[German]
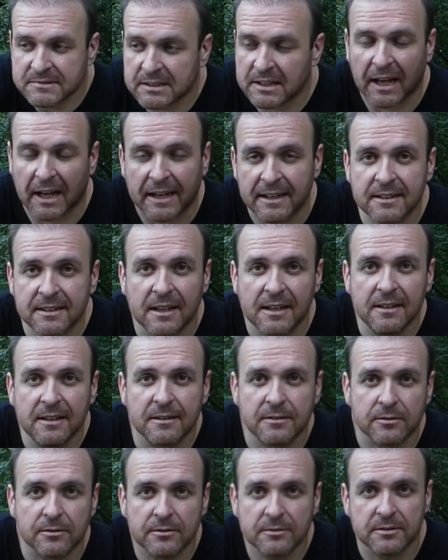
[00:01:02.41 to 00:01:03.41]
gleich
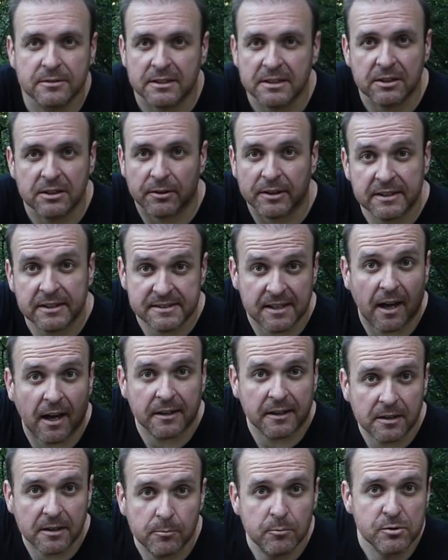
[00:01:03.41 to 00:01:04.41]
gilt und ich euch
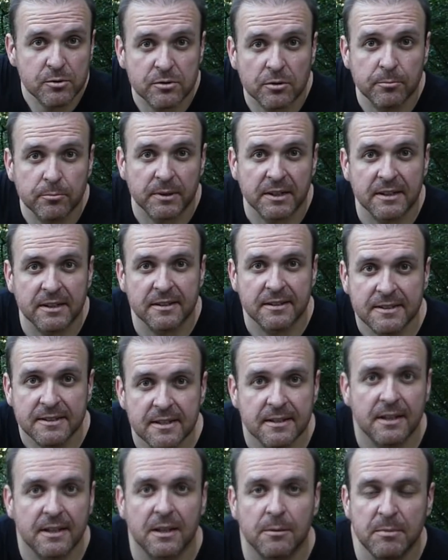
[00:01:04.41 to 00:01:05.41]
sage, ihr müsst unbedingt
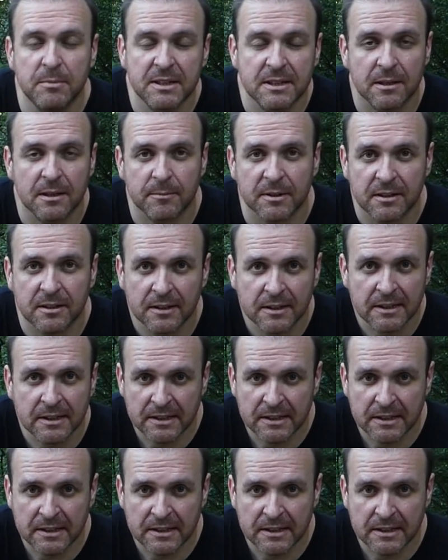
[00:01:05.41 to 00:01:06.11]
diese Dinge mitnehmen,